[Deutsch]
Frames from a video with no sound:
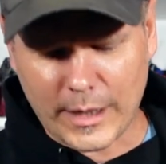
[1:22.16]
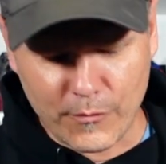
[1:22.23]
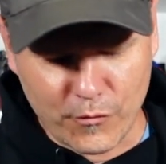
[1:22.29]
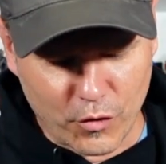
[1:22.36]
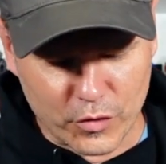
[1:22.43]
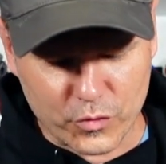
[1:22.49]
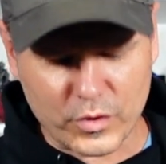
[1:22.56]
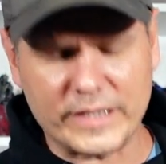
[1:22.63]
haben
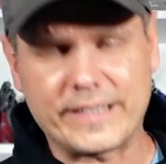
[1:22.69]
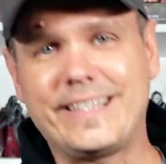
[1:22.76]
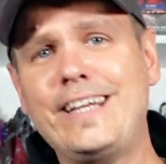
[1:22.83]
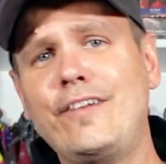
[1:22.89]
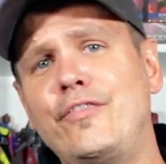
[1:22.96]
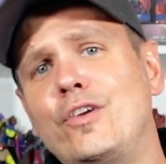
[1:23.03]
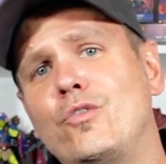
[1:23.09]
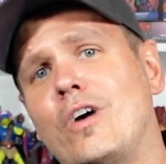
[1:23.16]
wollt oder
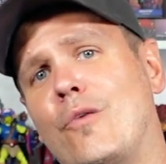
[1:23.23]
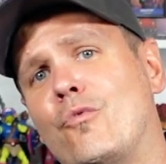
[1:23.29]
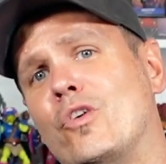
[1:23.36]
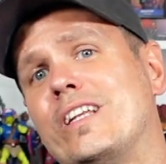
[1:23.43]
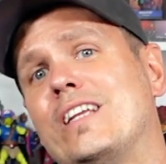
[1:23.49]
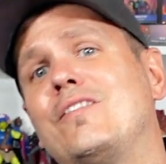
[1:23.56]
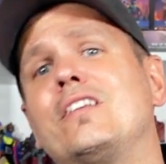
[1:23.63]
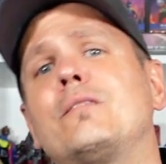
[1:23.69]
die Figur haben
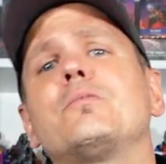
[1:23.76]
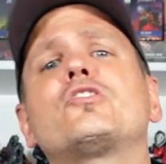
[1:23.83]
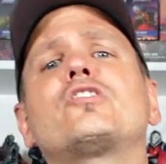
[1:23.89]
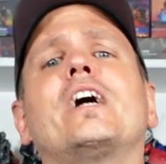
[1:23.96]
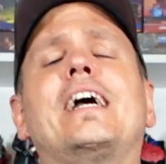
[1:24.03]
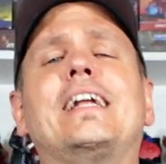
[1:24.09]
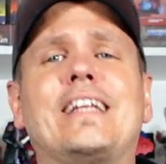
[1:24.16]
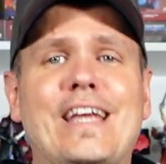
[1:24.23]
wollt, ihr wisst
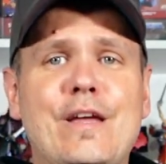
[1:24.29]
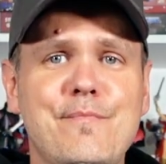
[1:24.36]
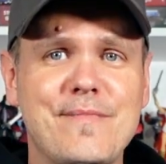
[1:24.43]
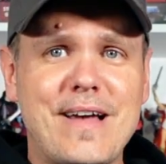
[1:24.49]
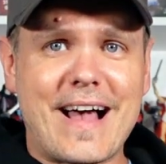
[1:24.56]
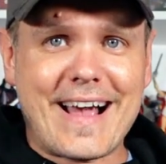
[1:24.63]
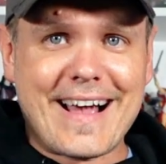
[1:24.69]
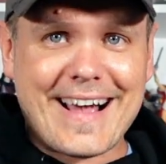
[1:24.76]
Bescheid, im